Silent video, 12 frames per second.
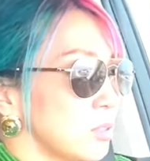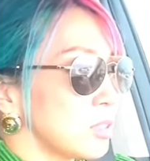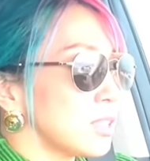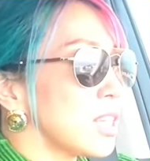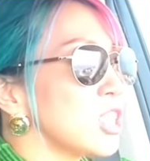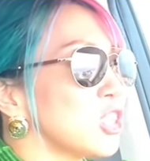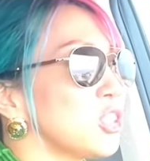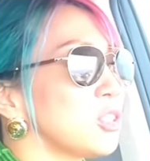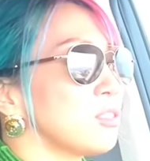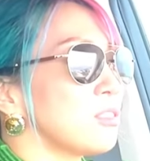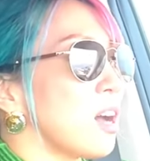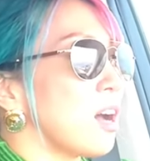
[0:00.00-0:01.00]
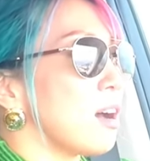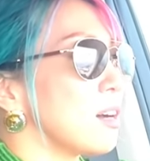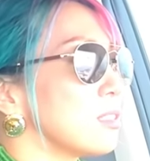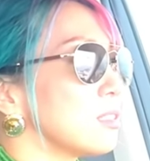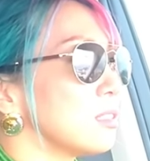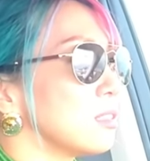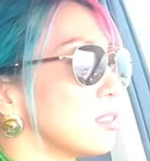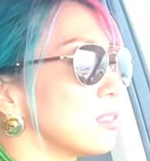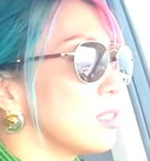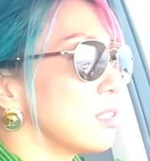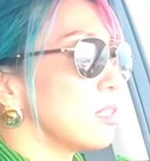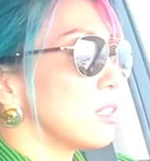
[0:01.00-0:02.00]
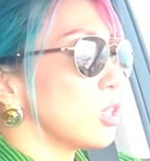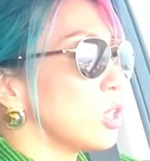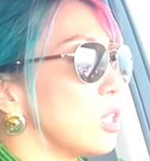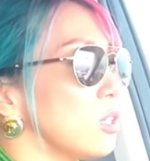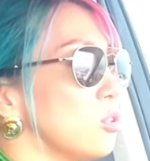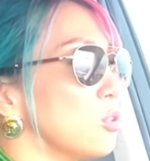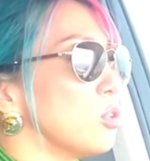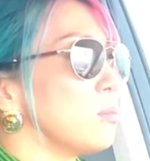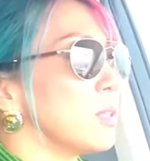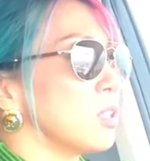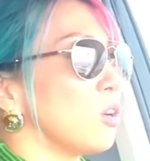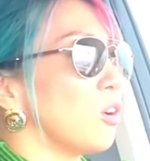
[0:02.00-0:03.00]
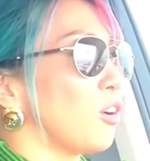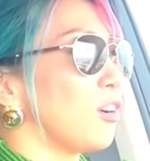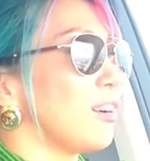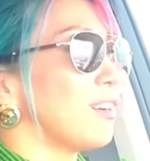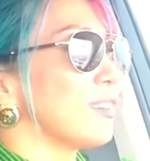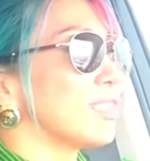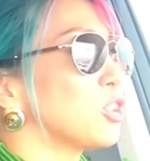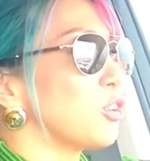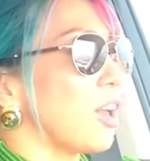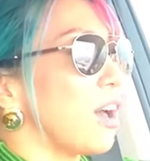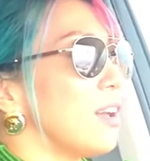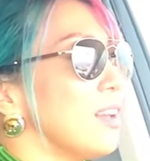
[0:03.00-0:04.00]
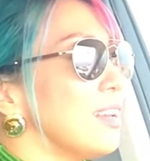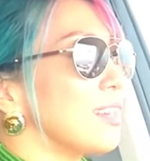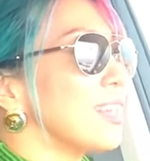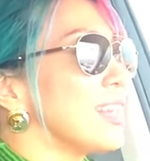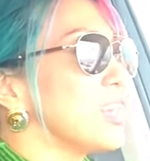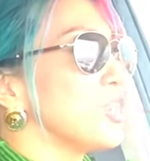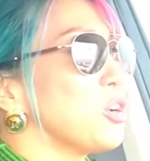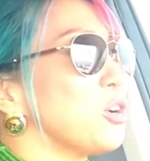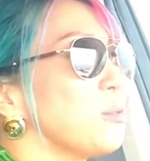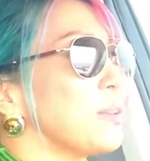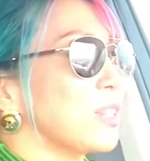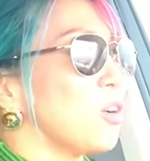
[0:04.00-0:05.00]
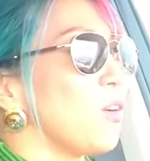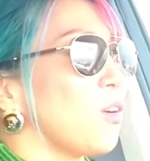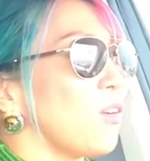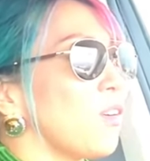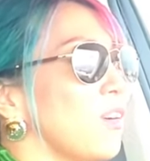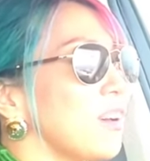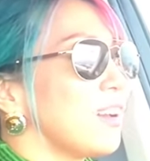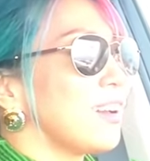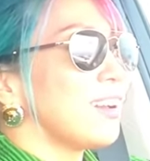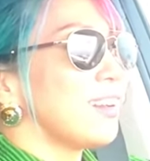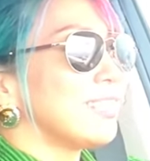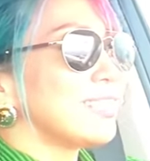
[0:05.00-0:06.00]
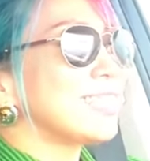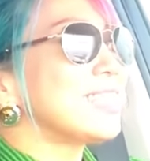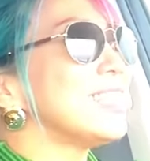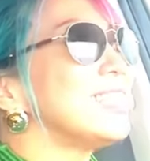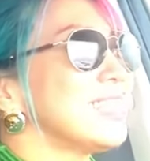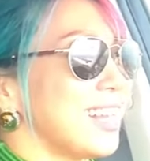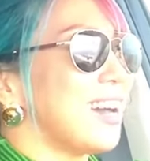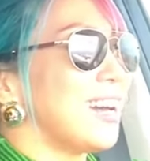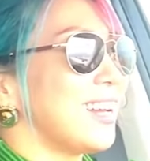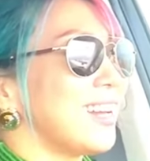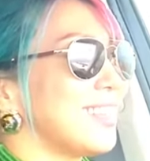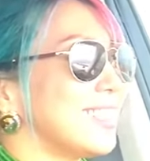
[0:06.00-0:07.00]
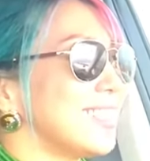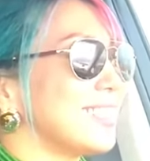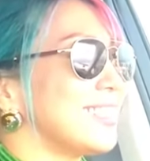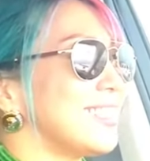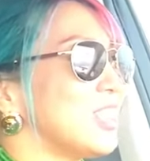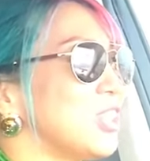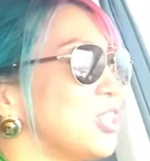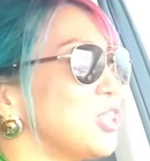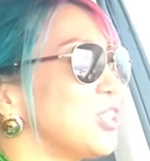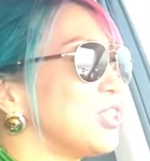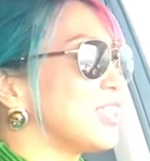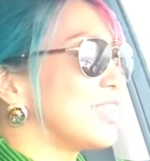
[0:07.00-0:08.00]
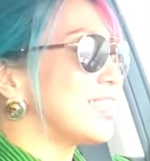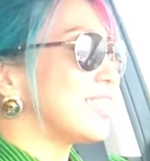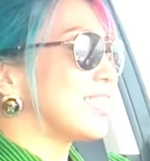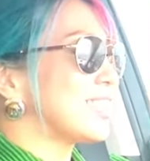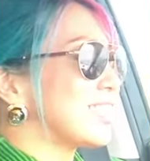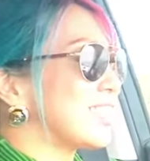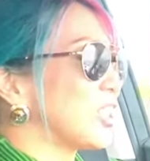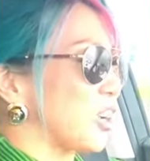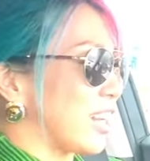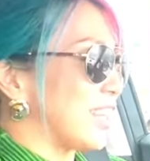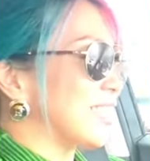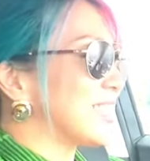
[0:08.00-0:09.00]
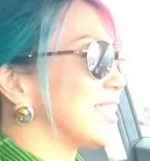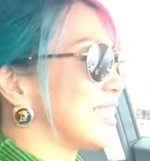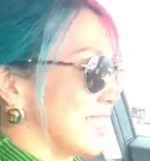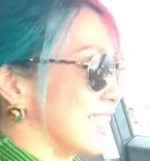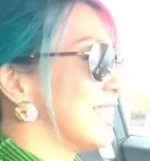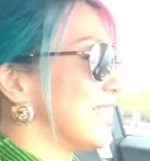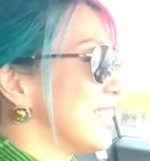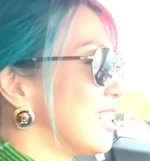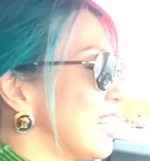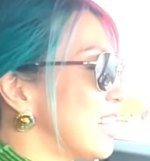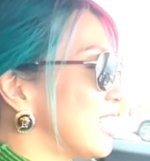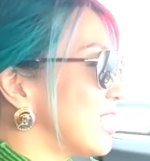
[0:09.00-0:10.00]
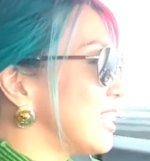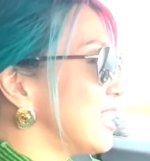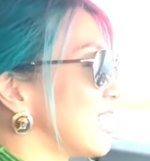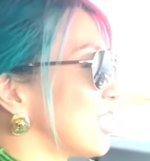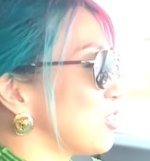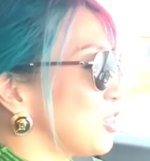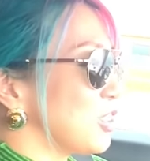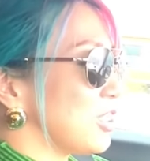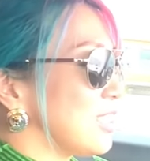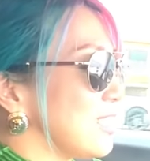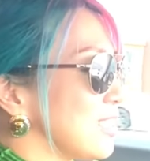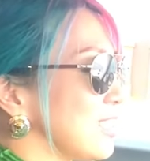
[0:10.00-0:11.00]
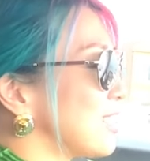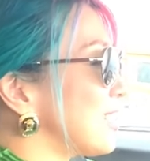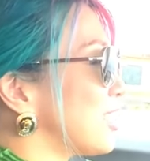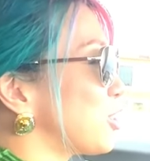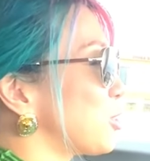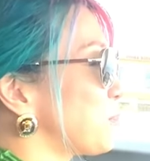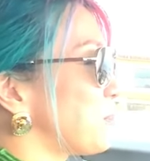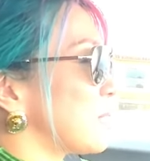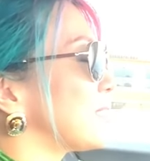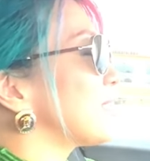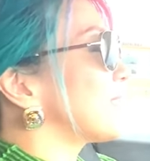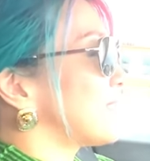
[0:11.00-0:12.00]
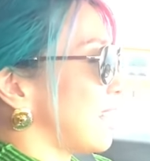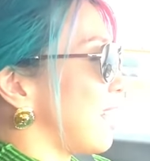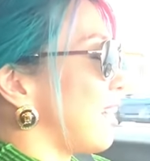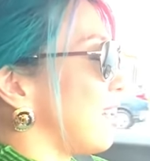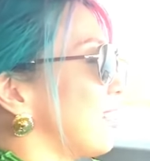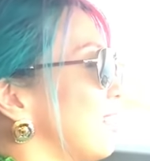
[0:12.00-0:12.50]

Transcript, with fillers: 先週は金曜日のそうや金曜日の深夜12時とか1時深夜の1時に出発して